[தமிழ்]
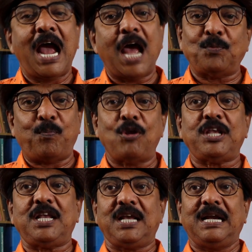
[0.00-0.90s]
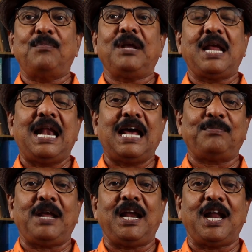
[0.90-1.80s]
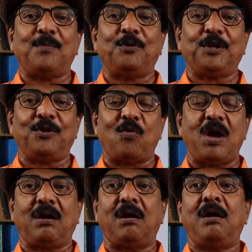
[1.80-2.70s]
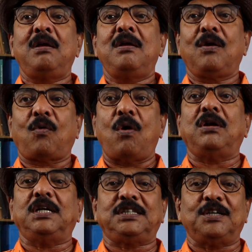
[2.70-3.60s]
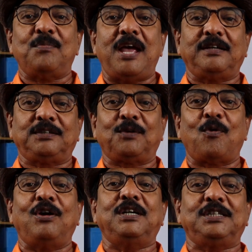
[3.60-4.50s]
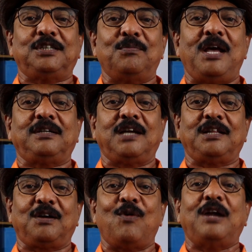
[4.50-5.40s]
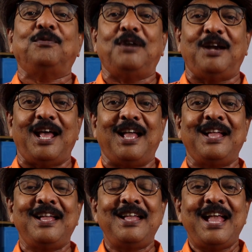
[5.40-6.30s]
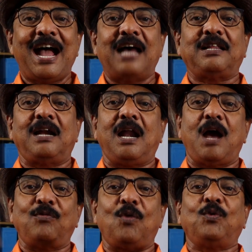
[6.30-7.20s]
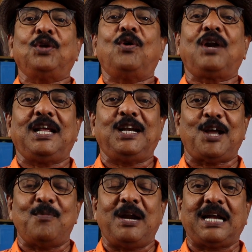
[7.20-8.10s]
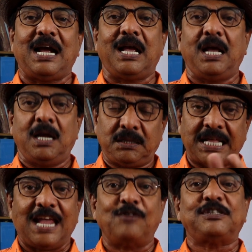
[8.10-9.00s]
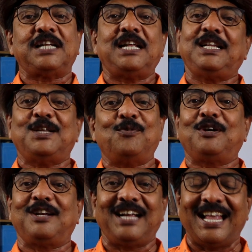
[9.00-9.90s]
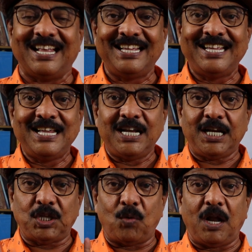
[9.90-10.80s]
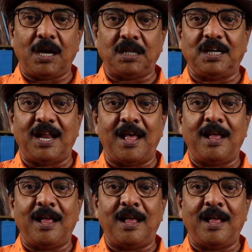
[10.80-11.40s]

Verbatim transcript: அது பொய்யுங்க நம்ம எல்லாருமே என்ன முடிவுக்கு வரோம் கோல் நீச்சமாயிருச்சு கோல் நீச்சமாயிருச்சு அதுக்கு வலுவில்லை அதனால் அவங்க உயிரோடு இருக்க மாட்டாங்க தயவு செய்து இதை விட்டுருங்க இந்த உலகத்தில்